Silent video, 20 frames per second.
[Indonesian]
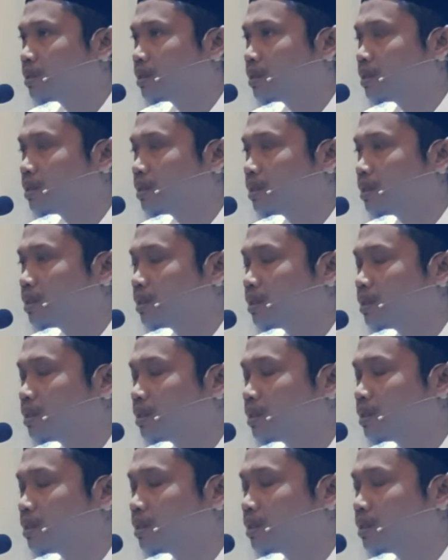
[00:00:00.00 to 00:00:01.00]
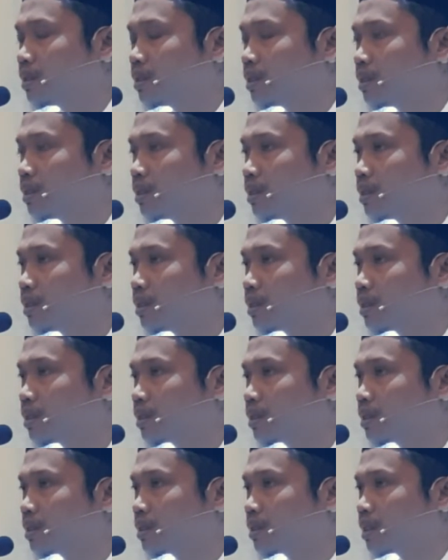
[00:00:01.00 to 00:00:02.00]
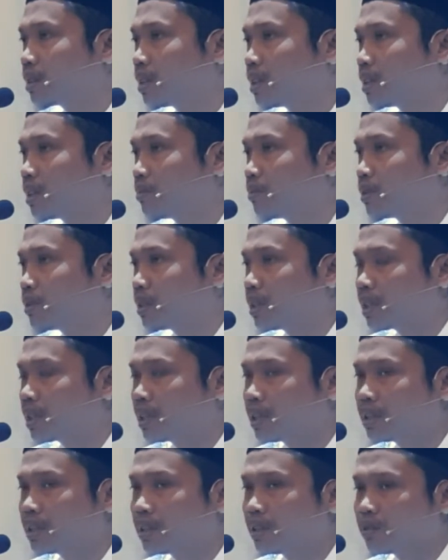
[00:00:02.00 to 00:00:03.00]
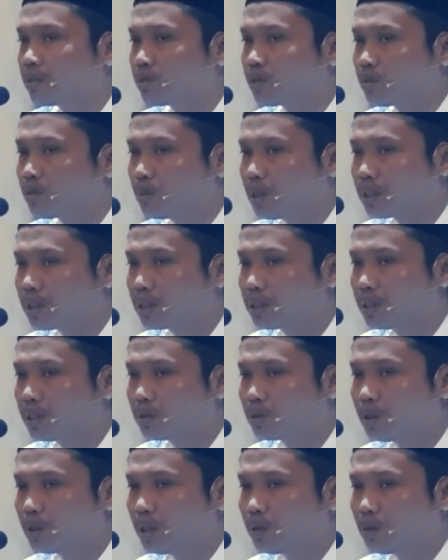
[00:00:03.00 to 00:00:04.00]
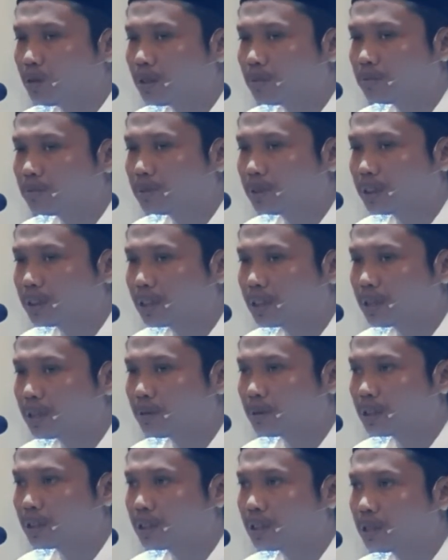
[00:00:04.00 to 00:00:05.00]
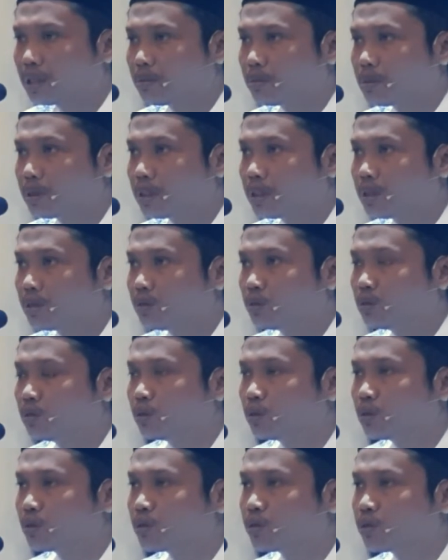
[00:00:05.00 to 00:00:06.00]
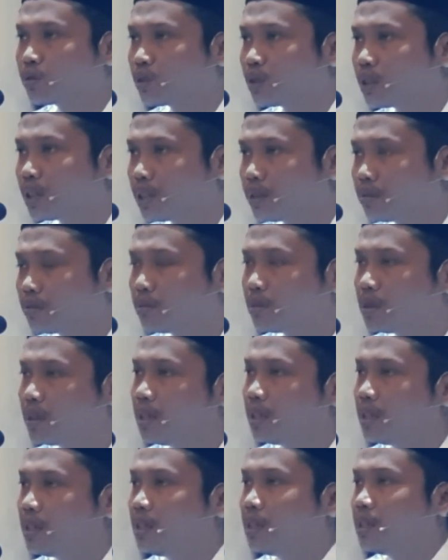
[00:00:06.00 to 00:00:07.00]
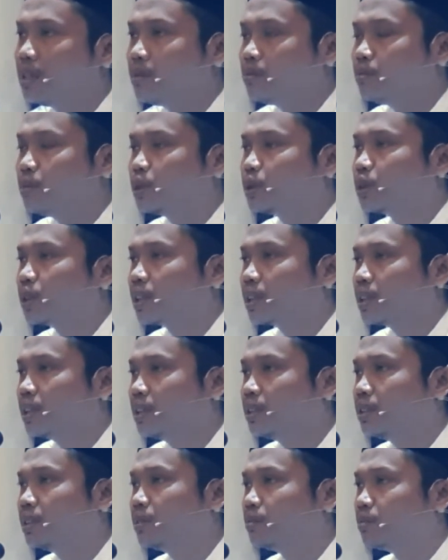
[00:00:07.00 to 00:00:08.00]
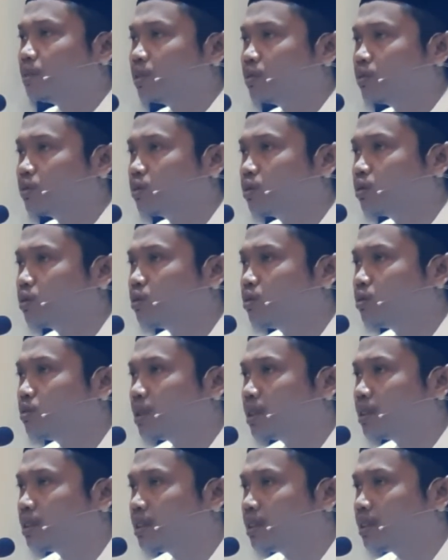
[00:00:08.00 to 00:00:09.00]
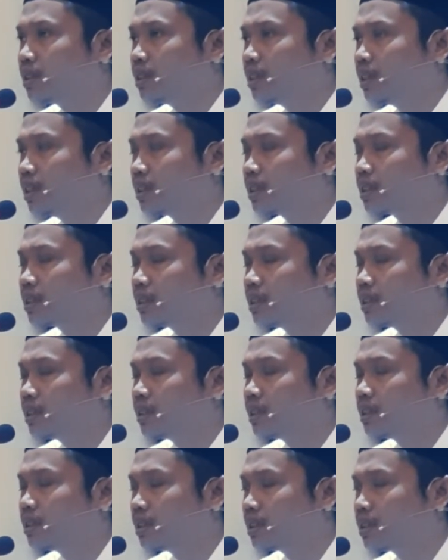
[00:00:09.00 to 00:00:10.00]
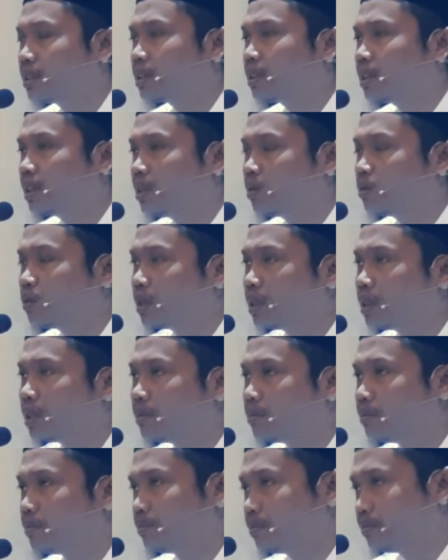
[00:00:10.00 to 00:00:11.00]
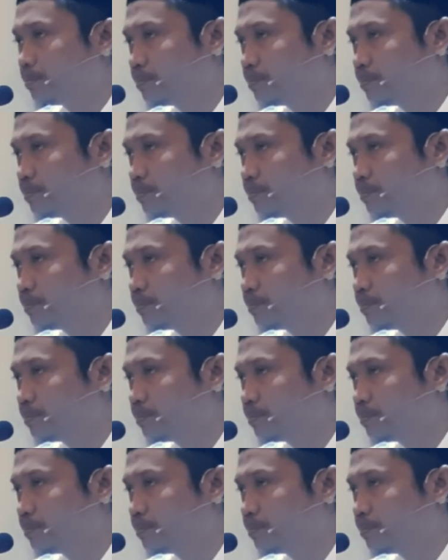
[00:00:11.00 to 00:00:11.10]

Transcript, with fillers: uh, telah menyerah Nazam Aqidatul Awam dengan nama kitabnya Nuruz Zulam bi syarhi manzumati Aqidatil Awam.